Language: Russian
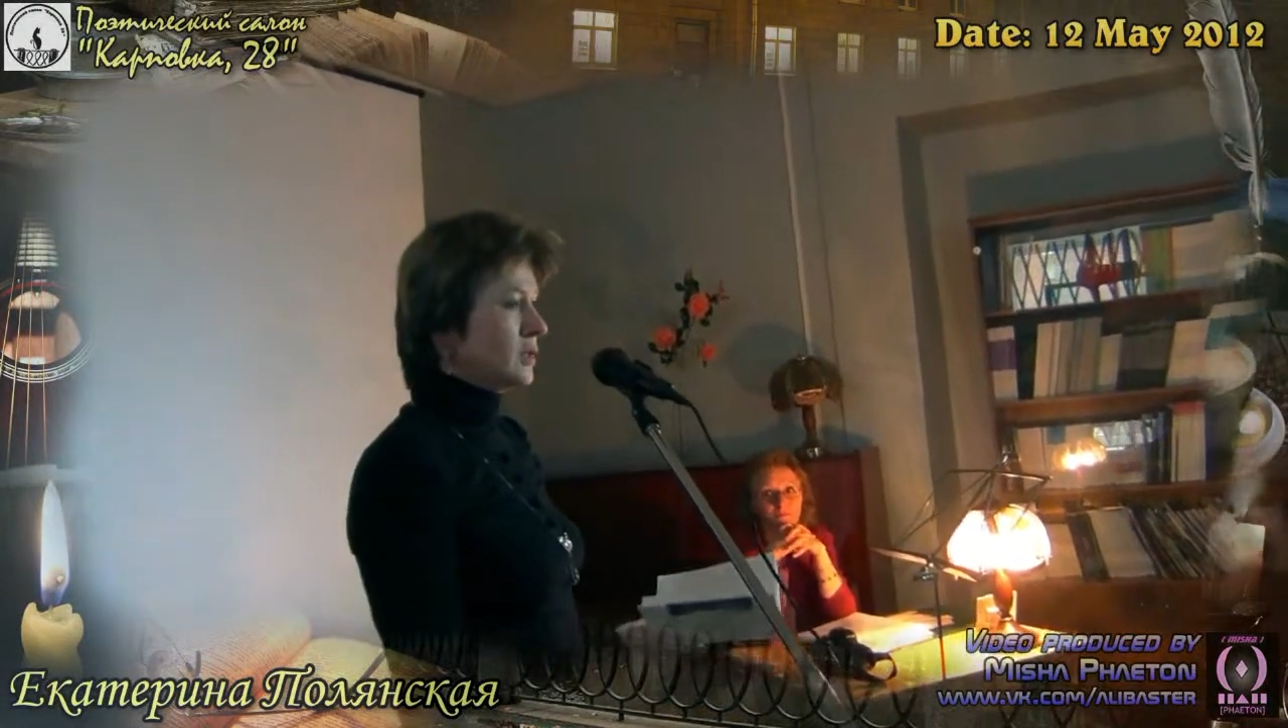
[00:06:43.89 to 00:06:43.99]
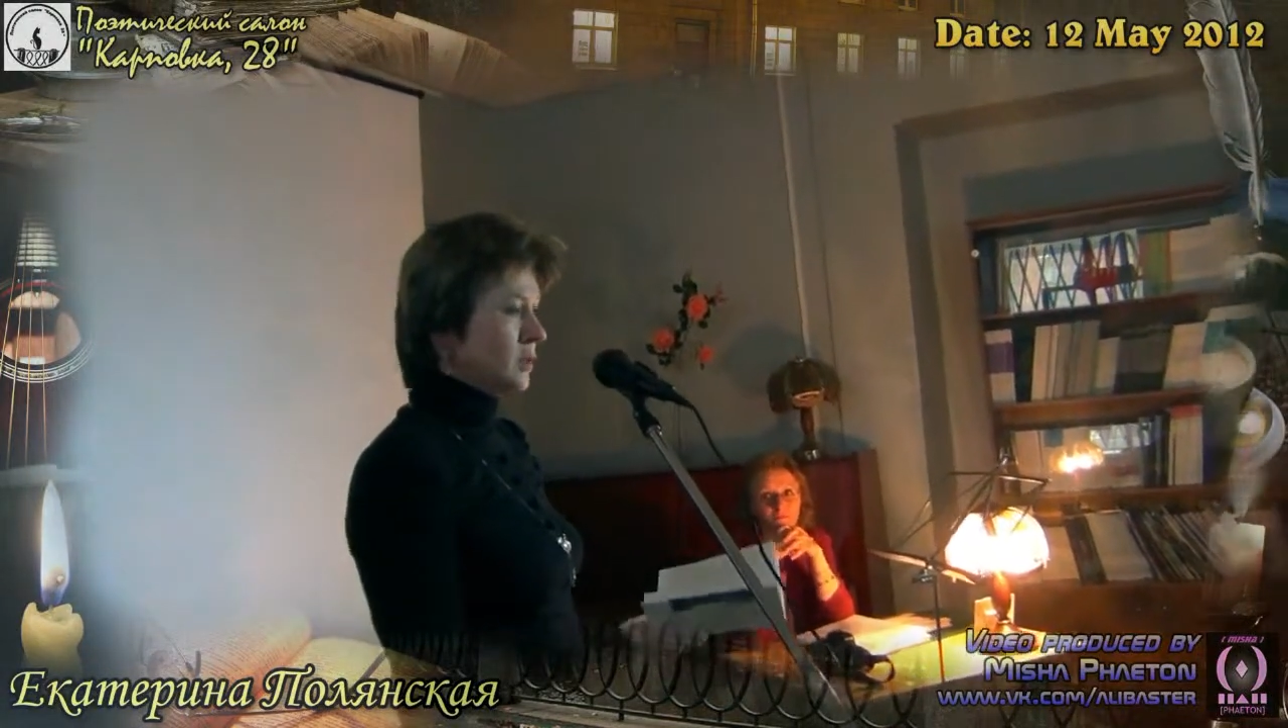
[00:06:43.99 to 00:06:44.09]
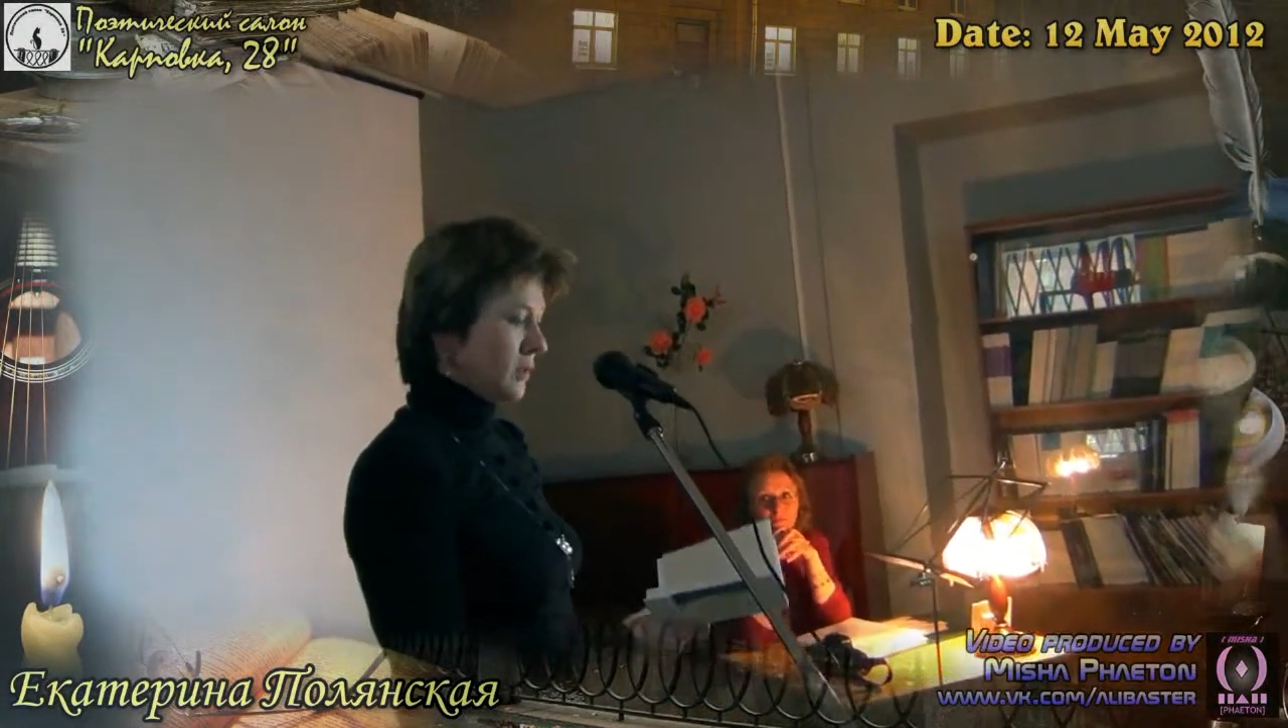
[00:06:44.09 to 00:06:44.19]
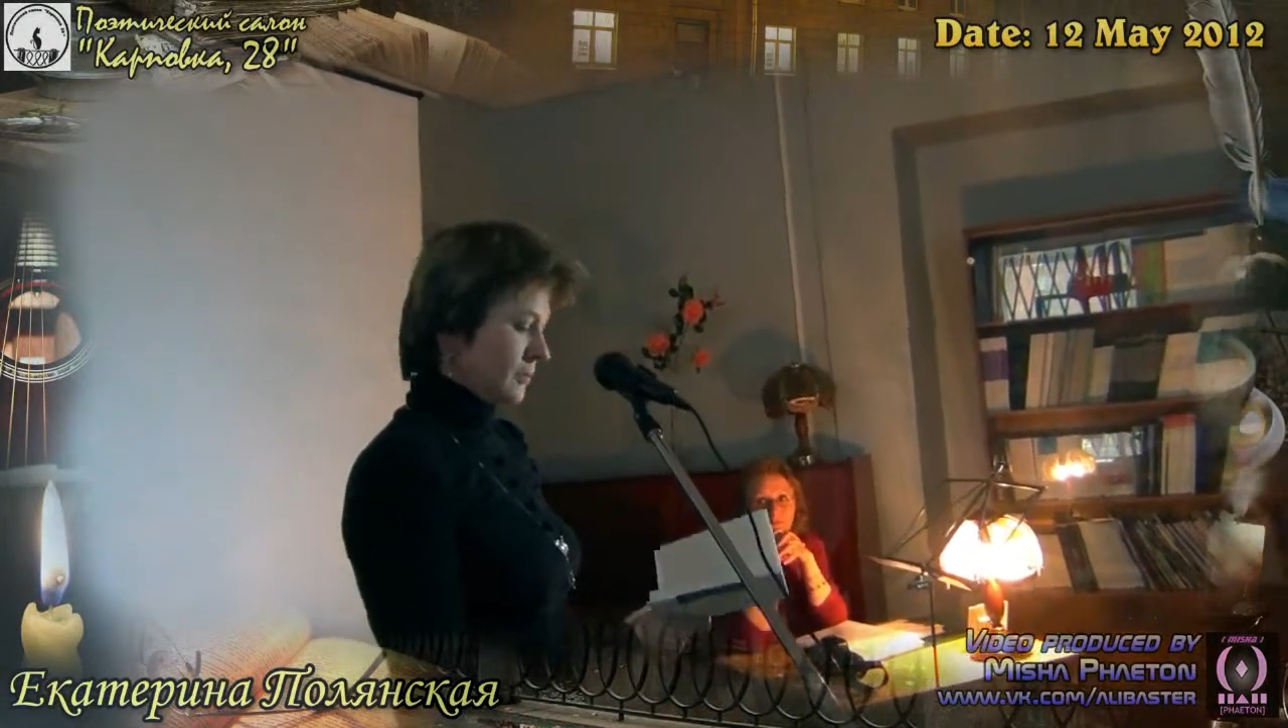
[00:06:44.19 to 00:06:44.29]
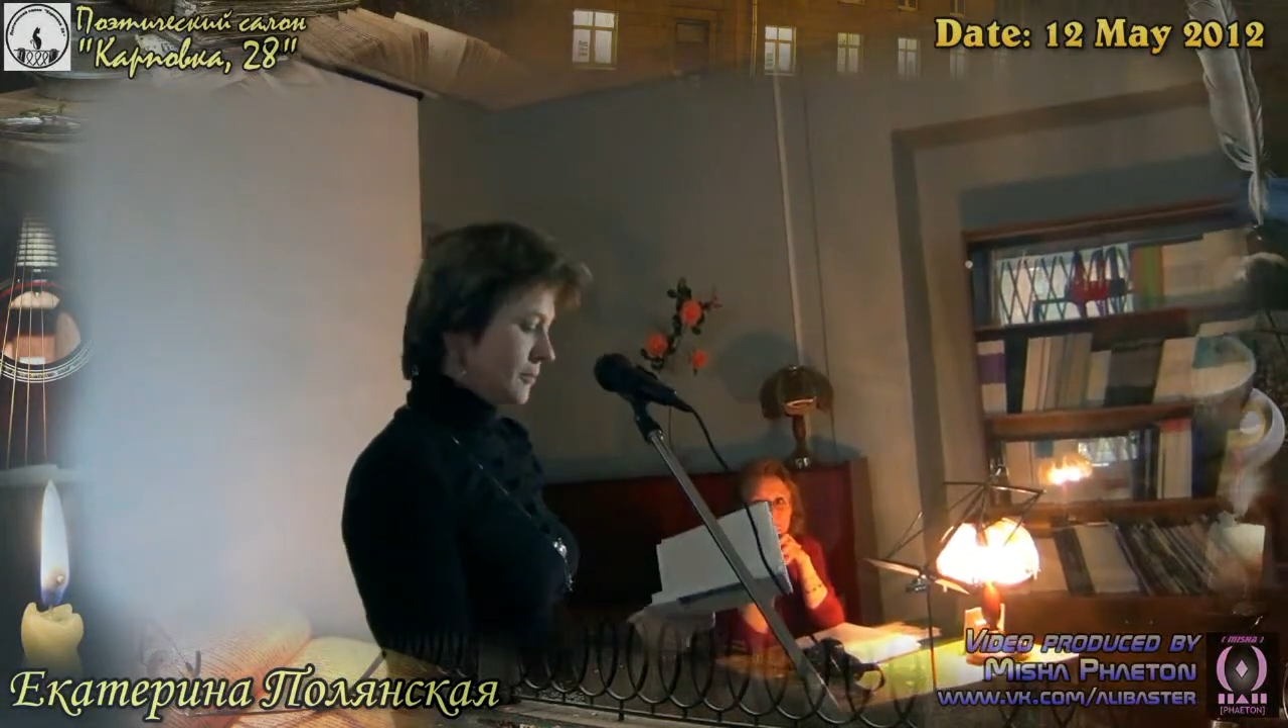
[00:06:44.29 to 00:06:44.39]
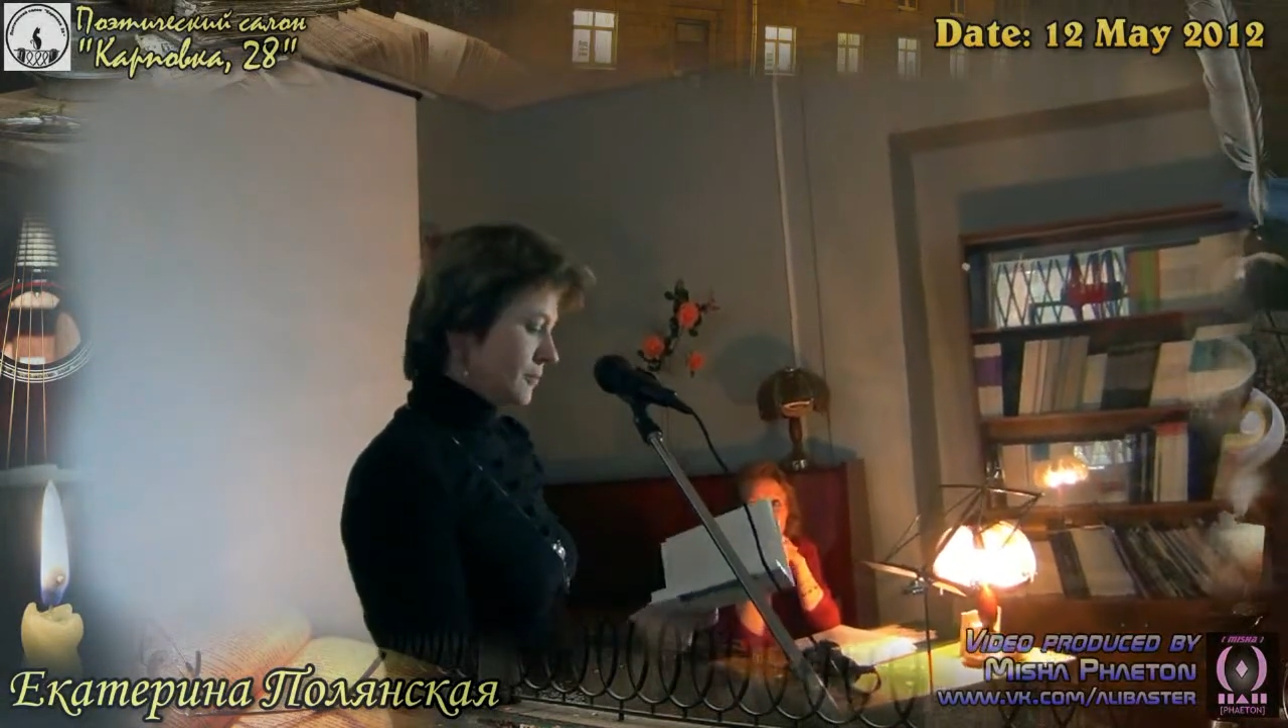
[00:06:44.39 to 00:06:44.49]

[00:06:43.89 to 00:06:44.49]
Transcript: нигде.